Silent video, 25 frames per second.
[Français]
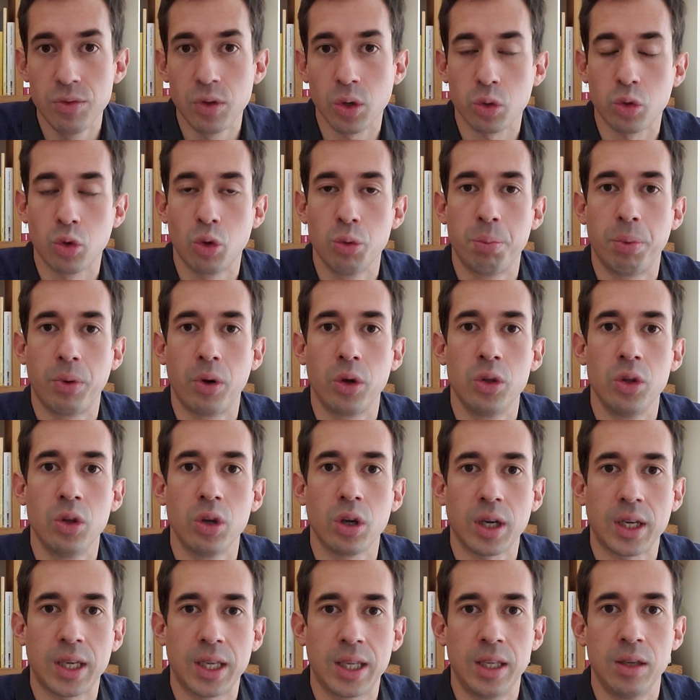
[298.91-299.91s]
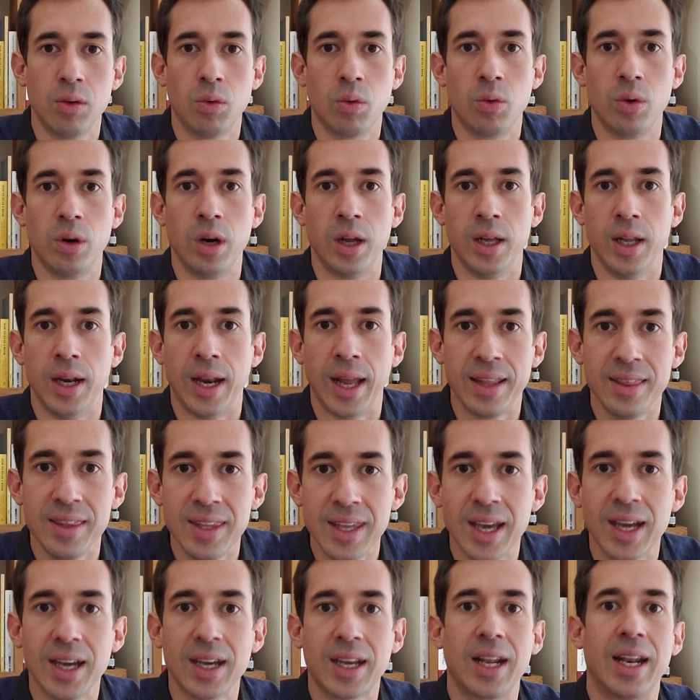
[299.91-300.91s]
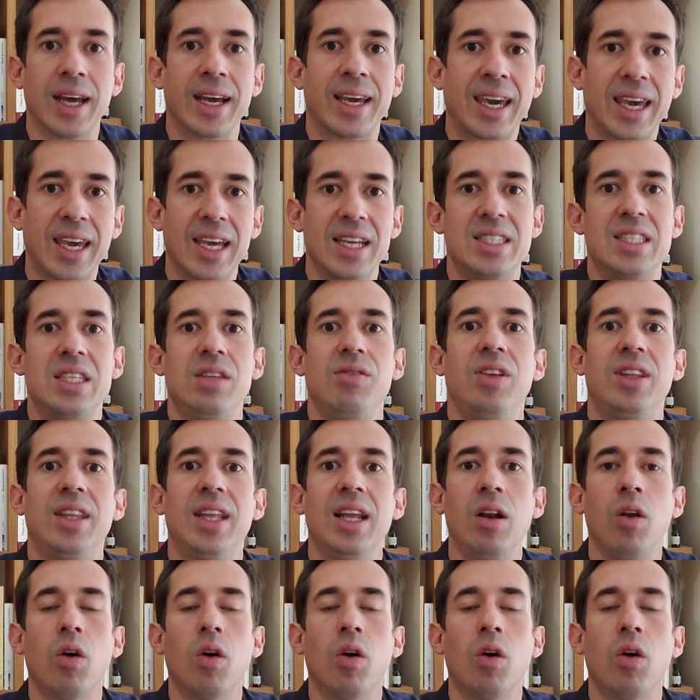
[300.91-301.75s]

d'entrepreneurs qui ont la, niaque, la créativité,